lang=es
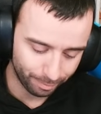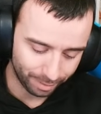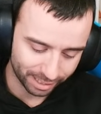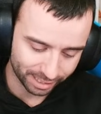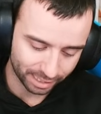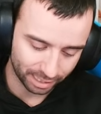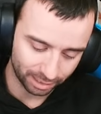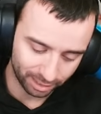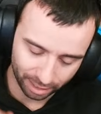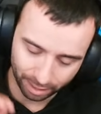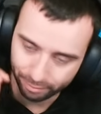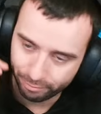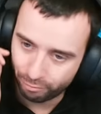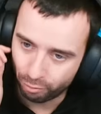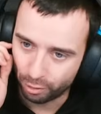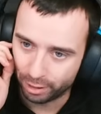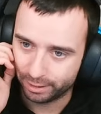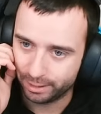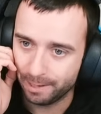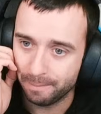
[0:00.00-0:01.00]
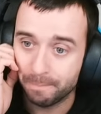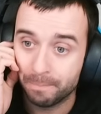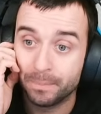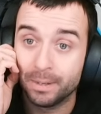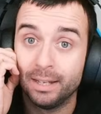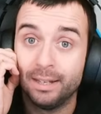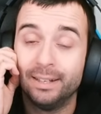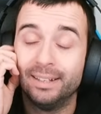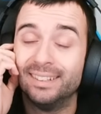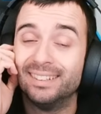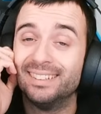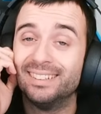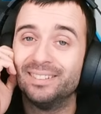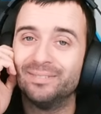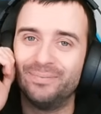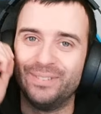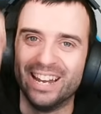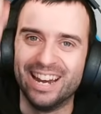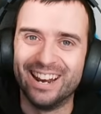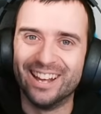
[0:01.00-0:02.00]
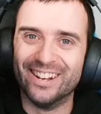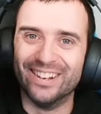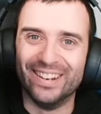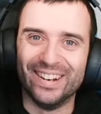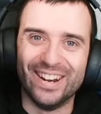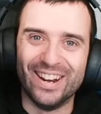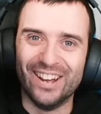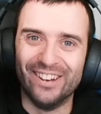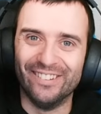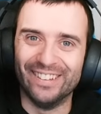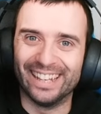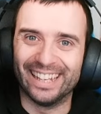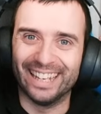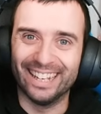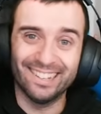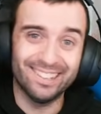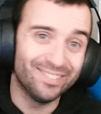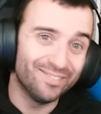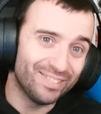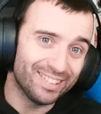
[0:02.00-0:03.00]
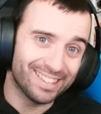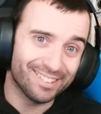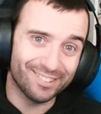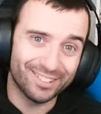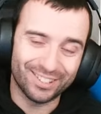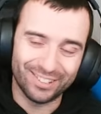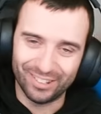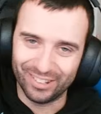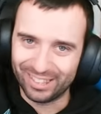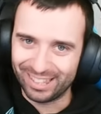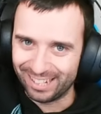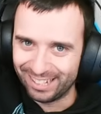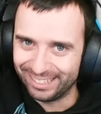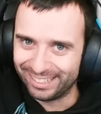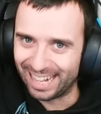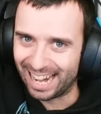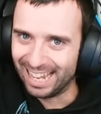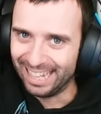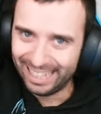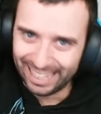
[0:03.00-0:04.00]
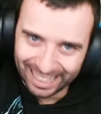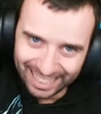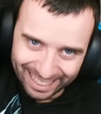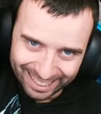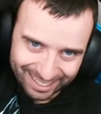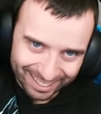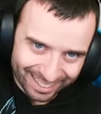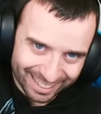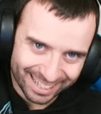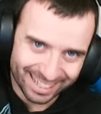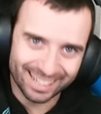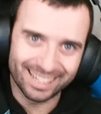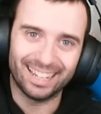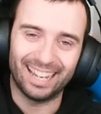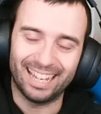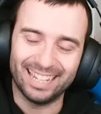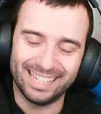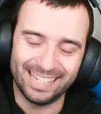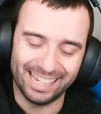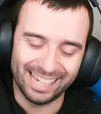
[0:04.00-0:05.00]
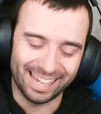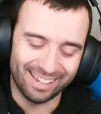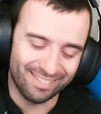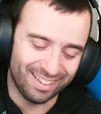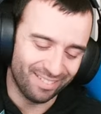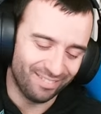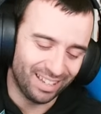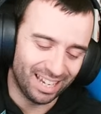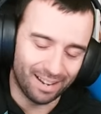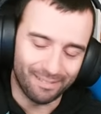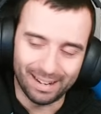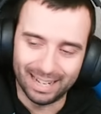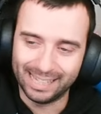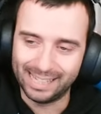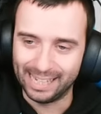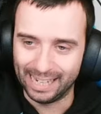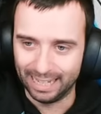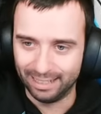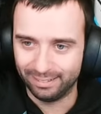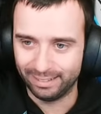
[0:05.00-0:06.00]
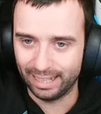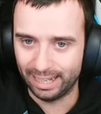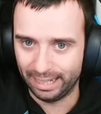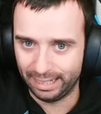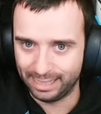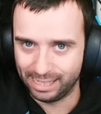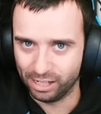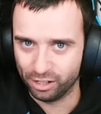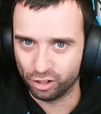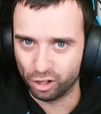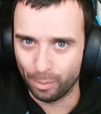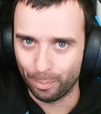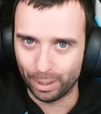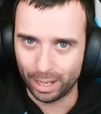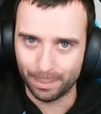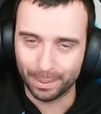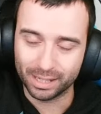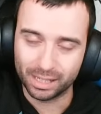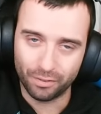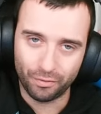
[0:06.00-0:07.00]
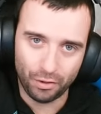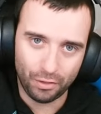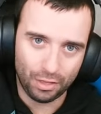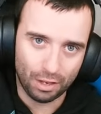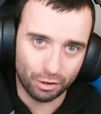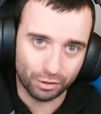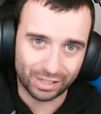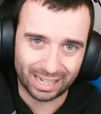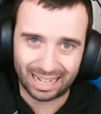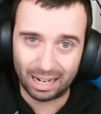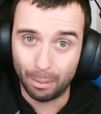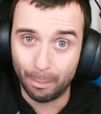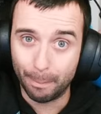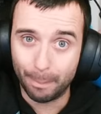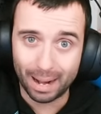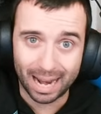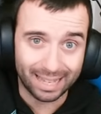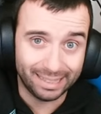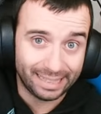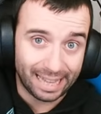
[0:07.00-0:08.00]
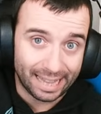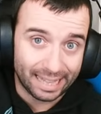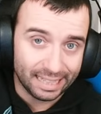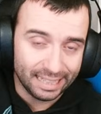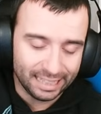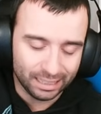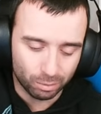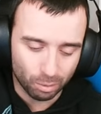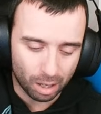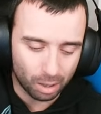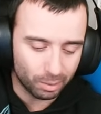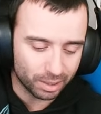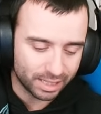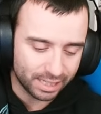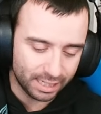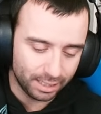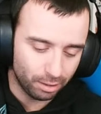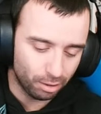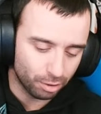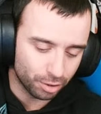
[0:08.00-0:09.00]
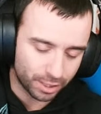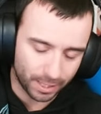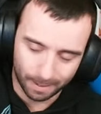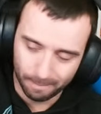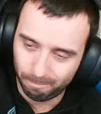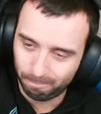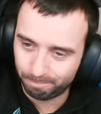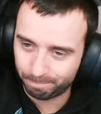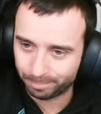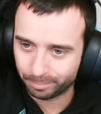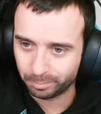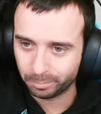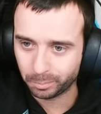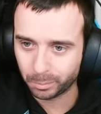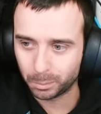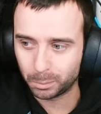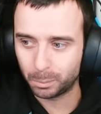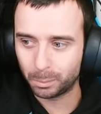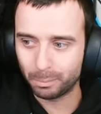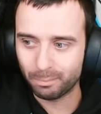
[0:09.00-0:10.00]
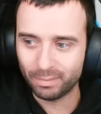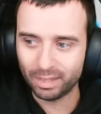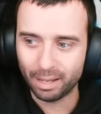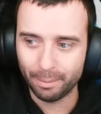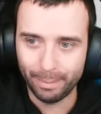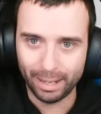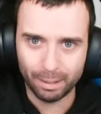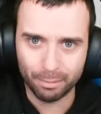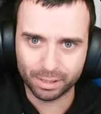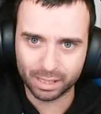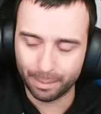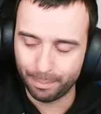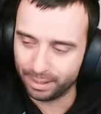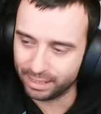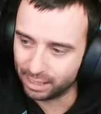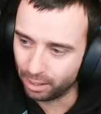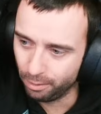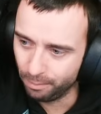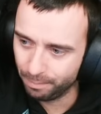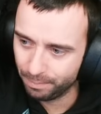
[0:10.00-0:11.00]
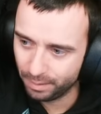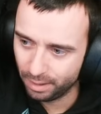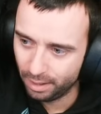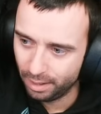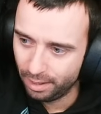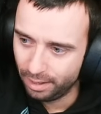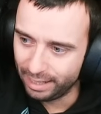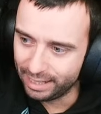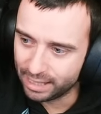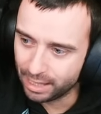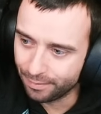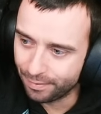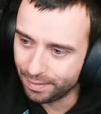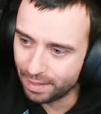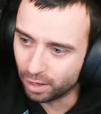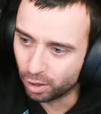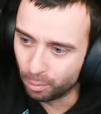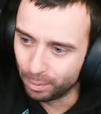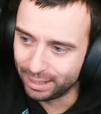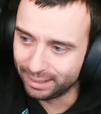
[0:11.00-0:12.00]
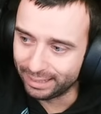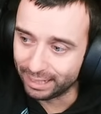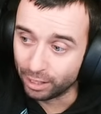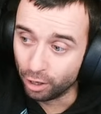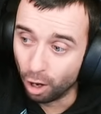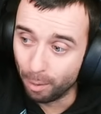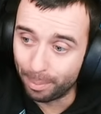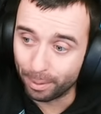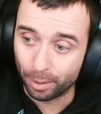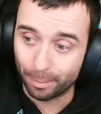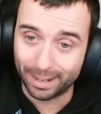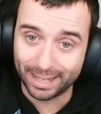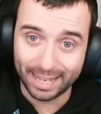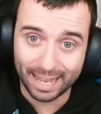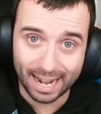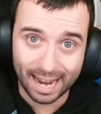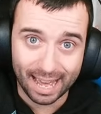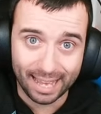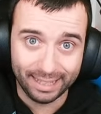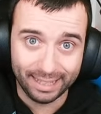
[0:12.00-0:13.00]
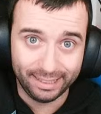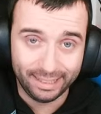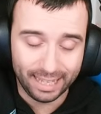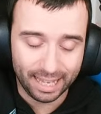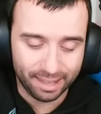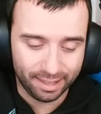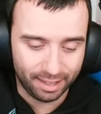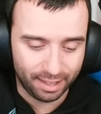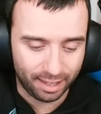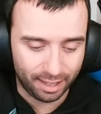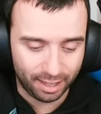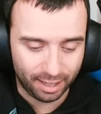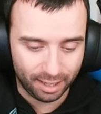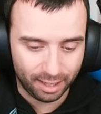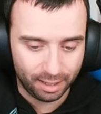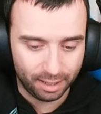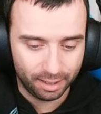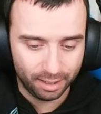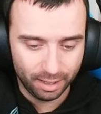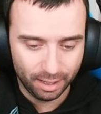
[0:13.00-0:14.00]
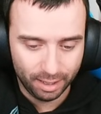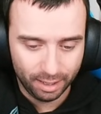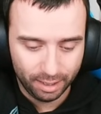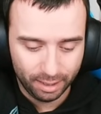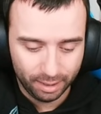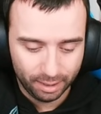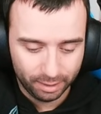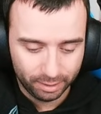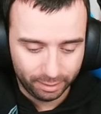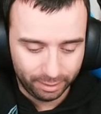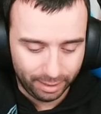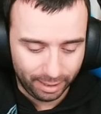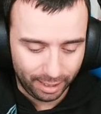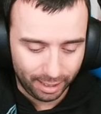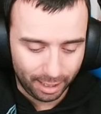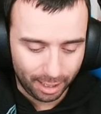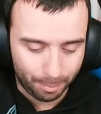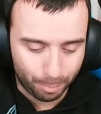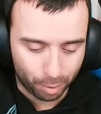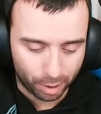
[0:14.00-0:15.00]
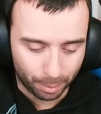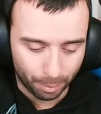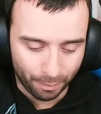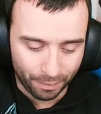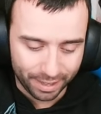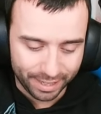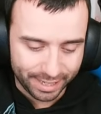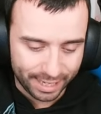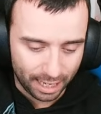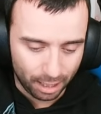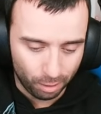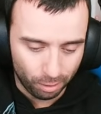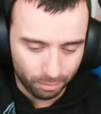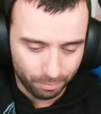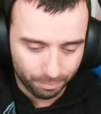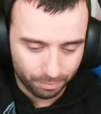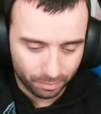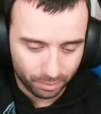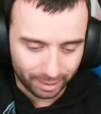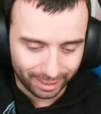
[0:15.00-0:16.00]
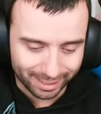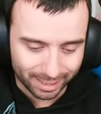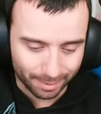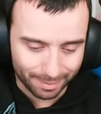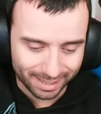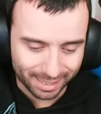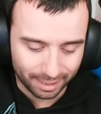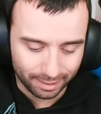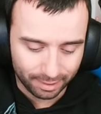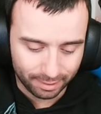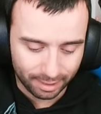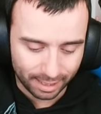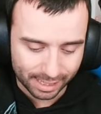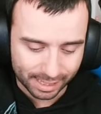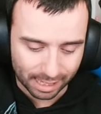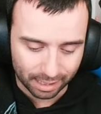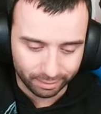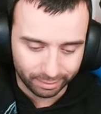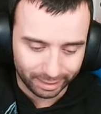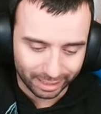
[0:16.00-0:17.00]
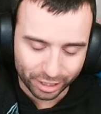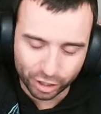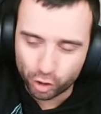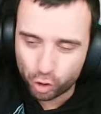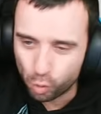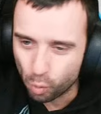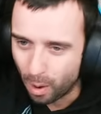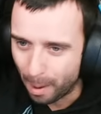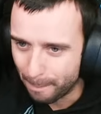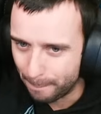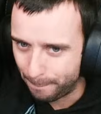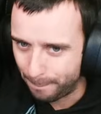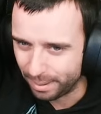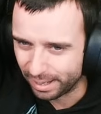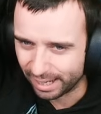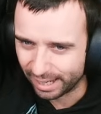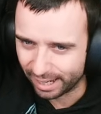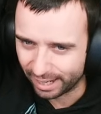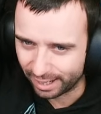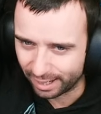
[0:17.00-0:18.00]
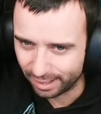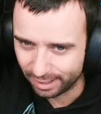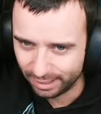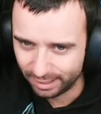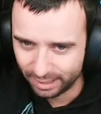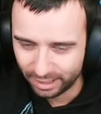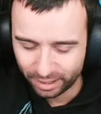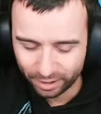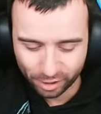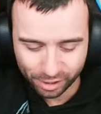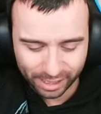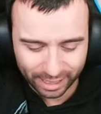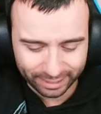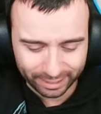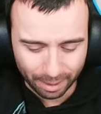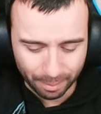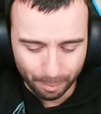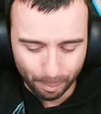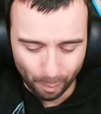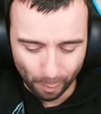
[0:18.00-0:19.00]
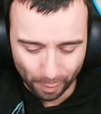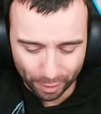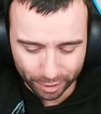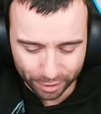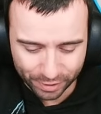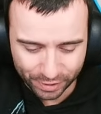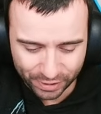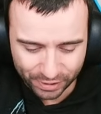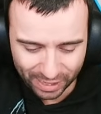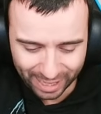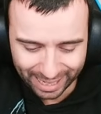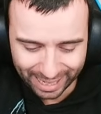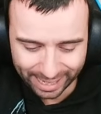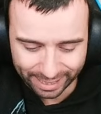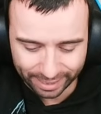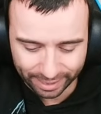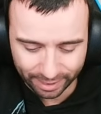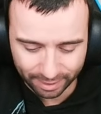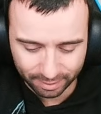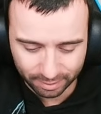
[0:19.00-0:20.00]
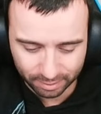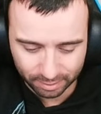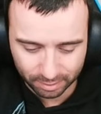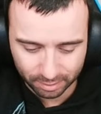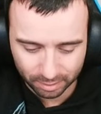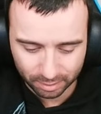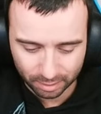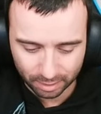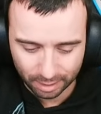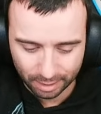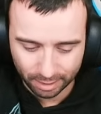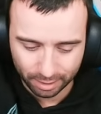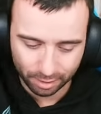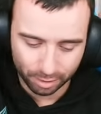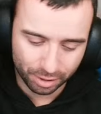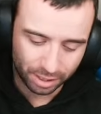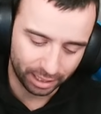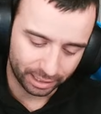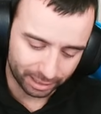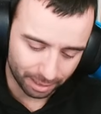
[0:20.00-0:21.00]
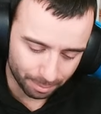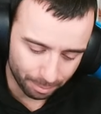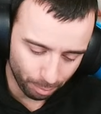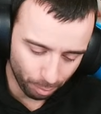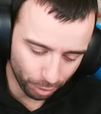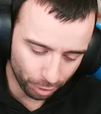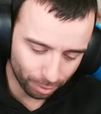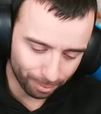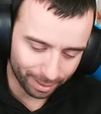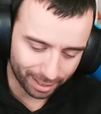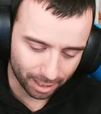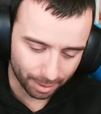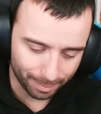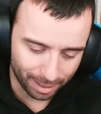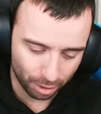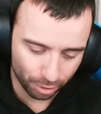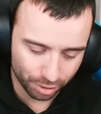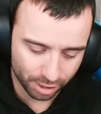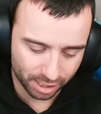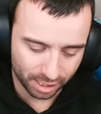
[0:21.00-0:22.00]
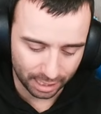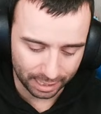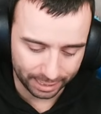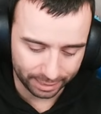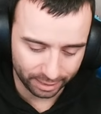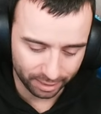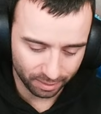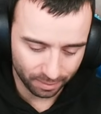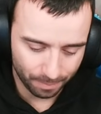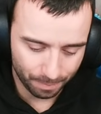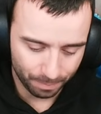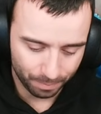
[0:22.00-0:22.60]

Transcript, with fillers: Bastante fuerte. Pero no me quejo, empezamos un 0 tranquilitos Así que bien, bien A ver el siguiente, si nos lo pone más difícil Nos saca un planta de elite o algo así, no lo sé Veremos qué pasa, ¿no? Este fin de community no, pero mañana día de... De Pokémon de hielo Que está bastante interesante Swamper No sé qué tan bueno es este elite, ¿eh? No sé qué tan bueno barra malo es este elite, ¿eh?